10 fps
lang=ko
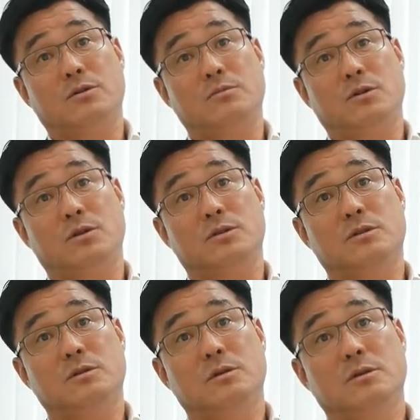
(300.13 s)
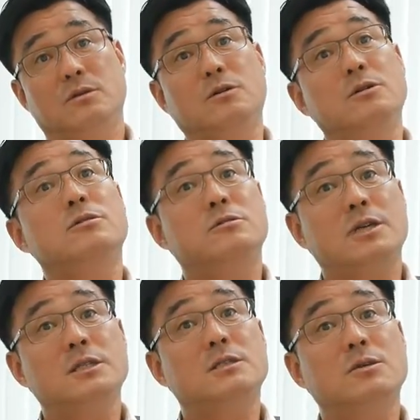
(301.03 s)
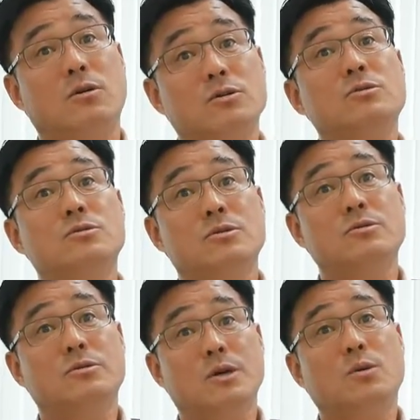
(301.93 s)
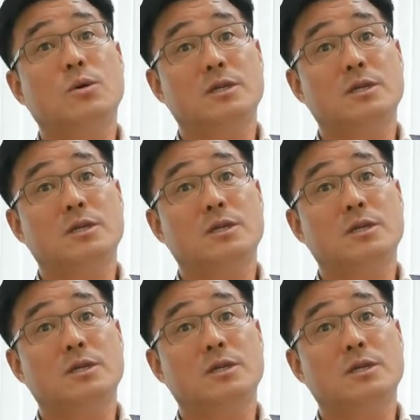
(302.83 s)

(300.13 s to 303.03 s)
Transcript: 그런 면에서는 그들도 사실은 걱정스러운 거예요.